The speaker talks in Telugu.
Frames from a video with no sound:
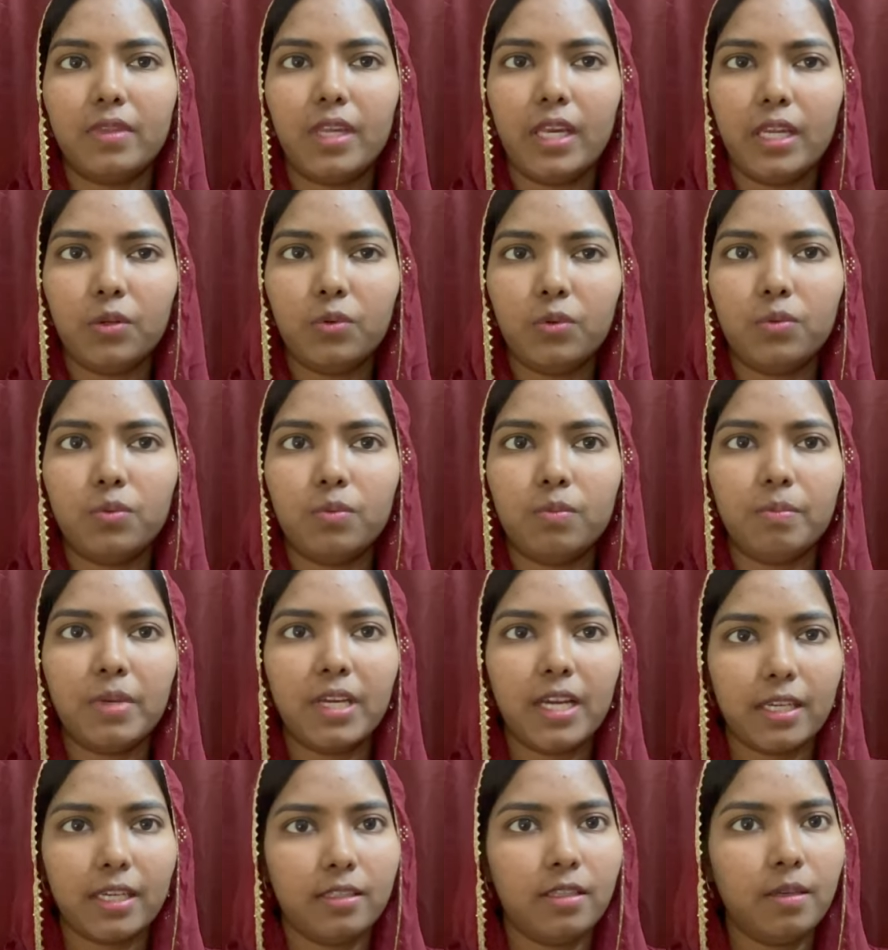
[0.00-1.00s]
నేను
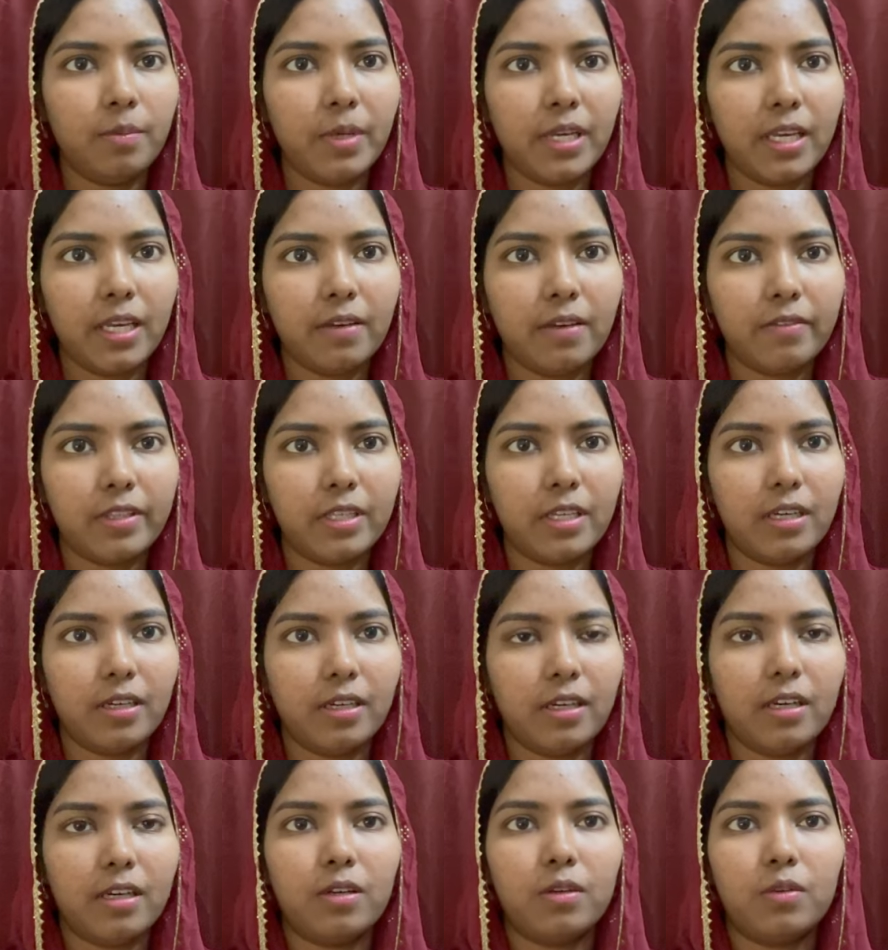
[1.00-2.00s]
మీకు అర్థమయ్యే
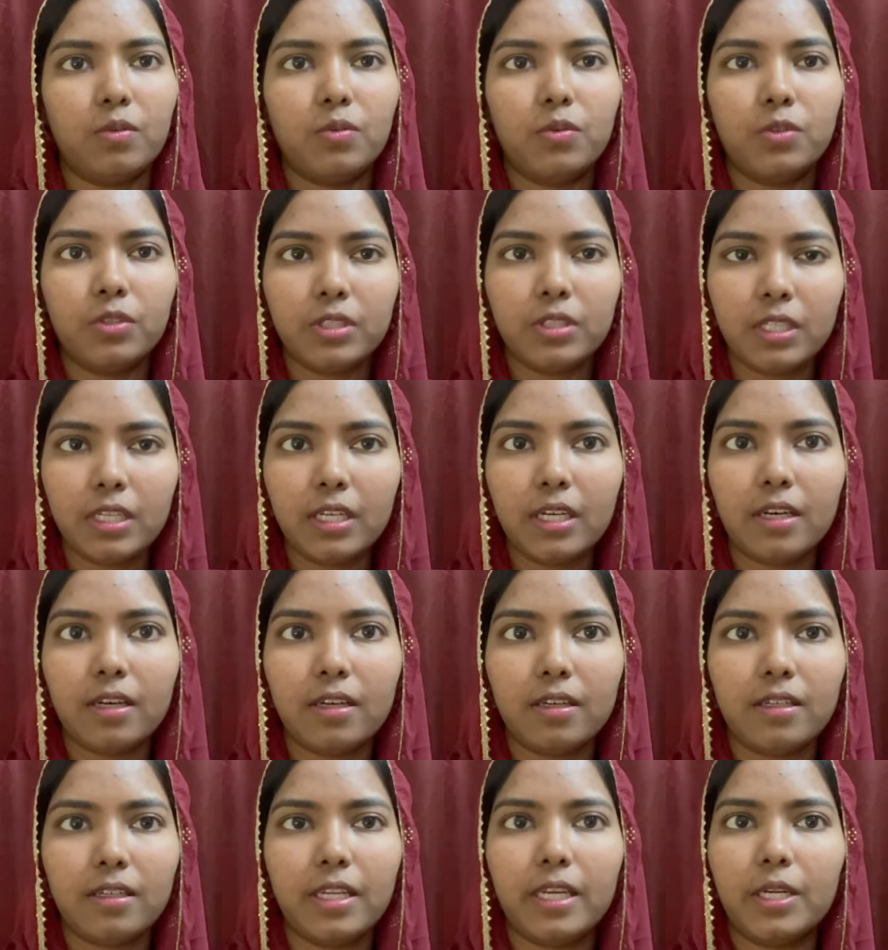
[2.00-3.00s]
విధంగా కొద్దిగా
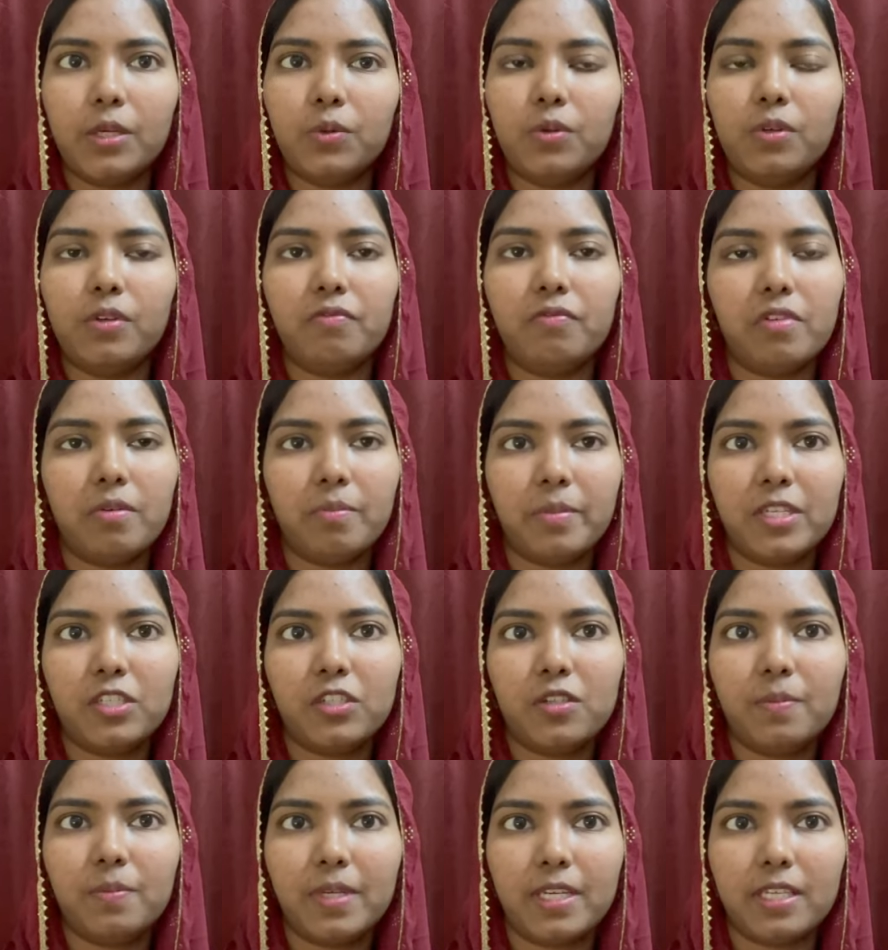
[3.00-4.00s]
నేను
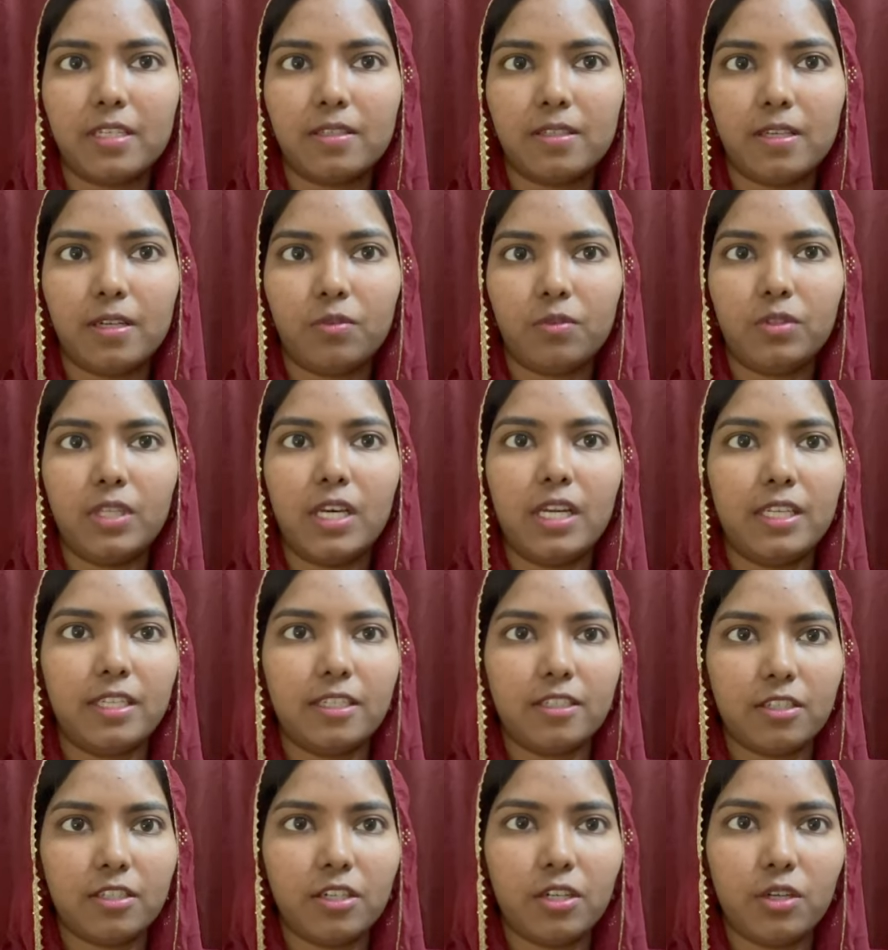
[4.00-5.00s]
ఇన్ఫర్మేషన్ మీకు ఇస్తాను దాని
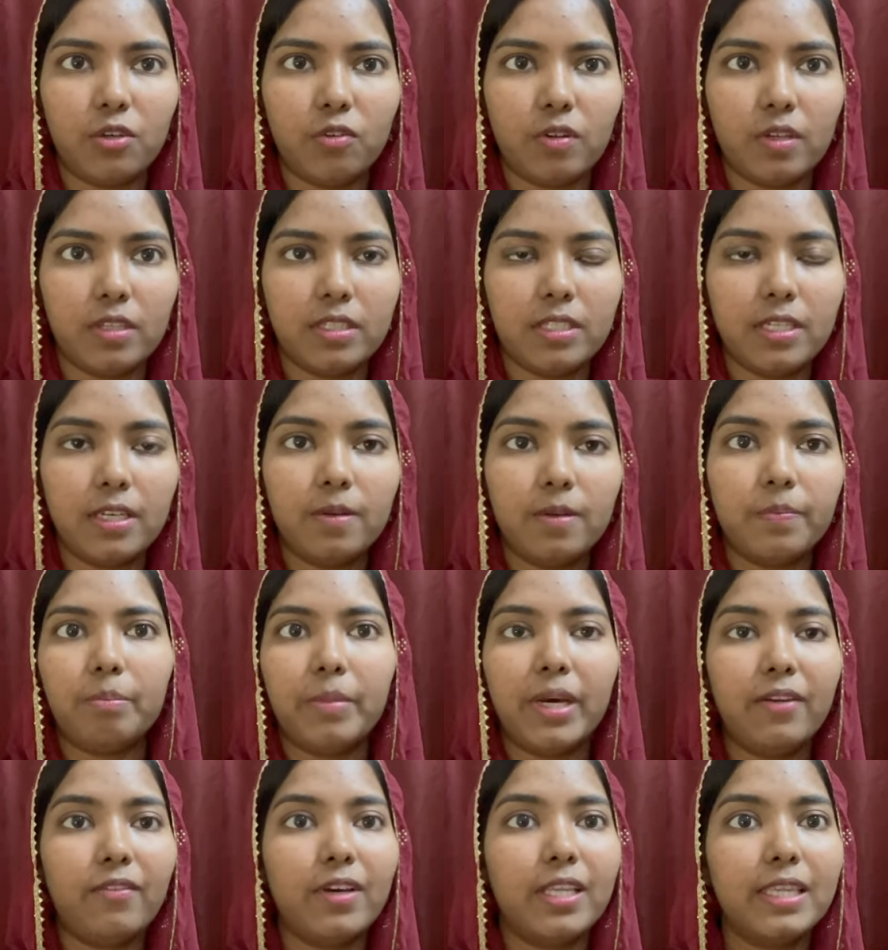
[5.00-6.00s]
హిస్టరీ గురించి
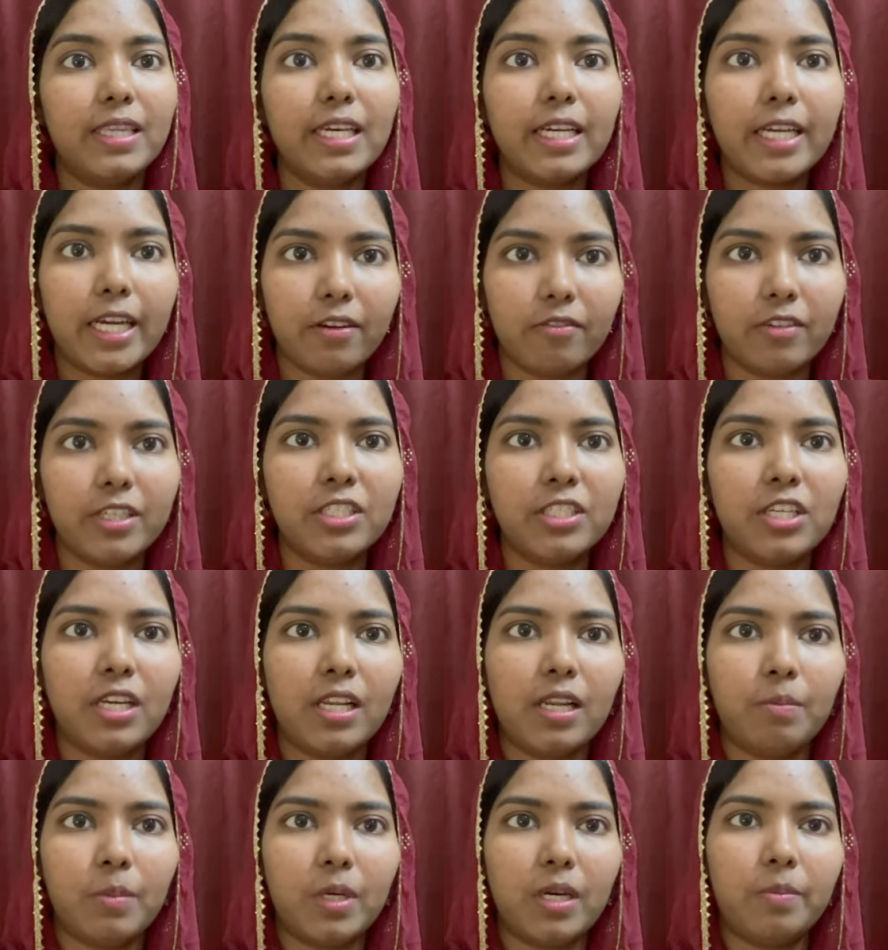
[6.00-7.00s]
మనం అంతా కవర్
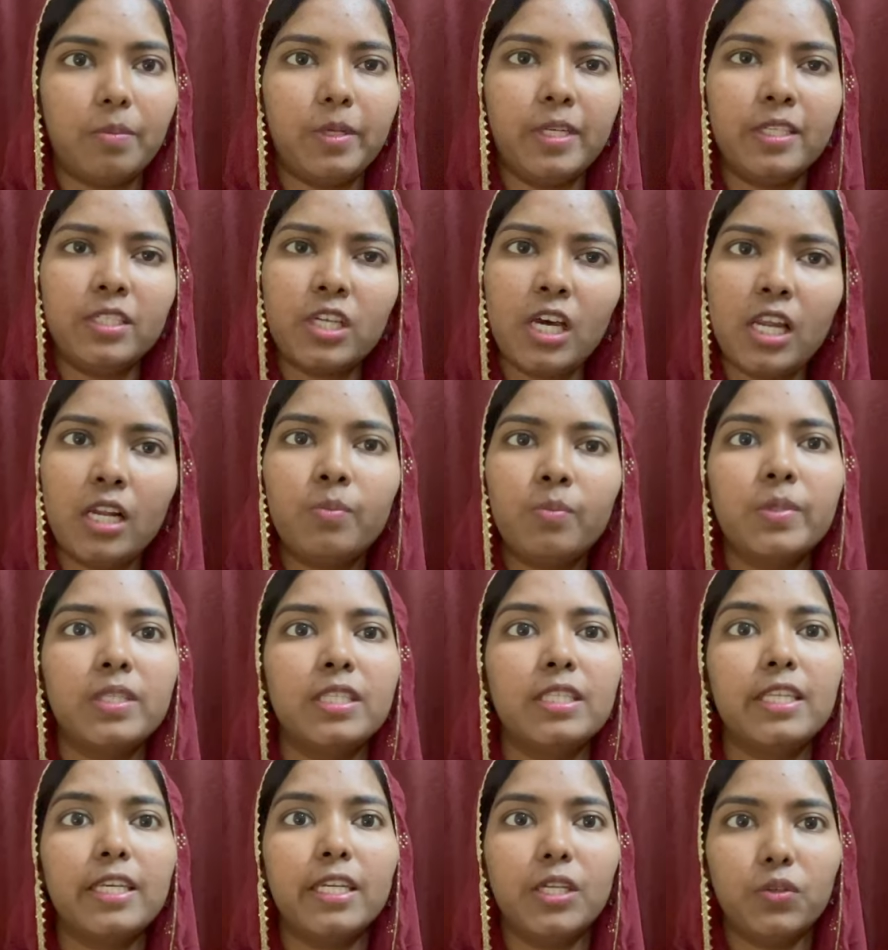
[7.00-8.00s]
చేయలేం కాబట్టి
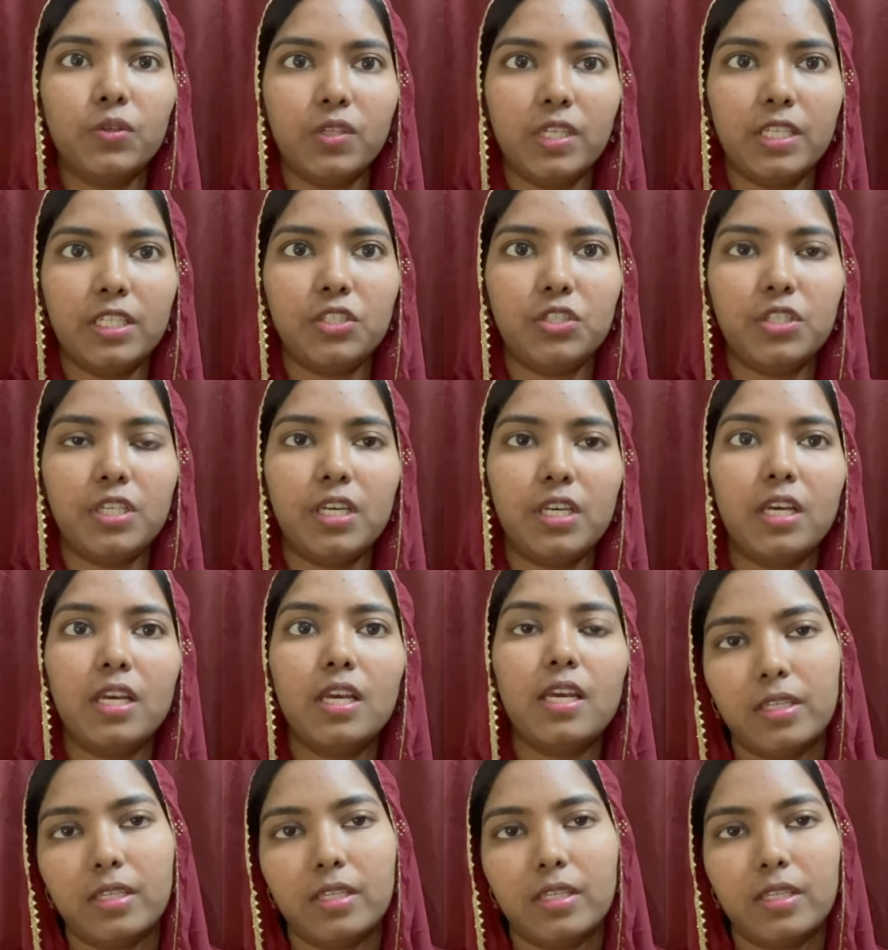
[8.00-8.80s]
చాలామంది దీని గురించి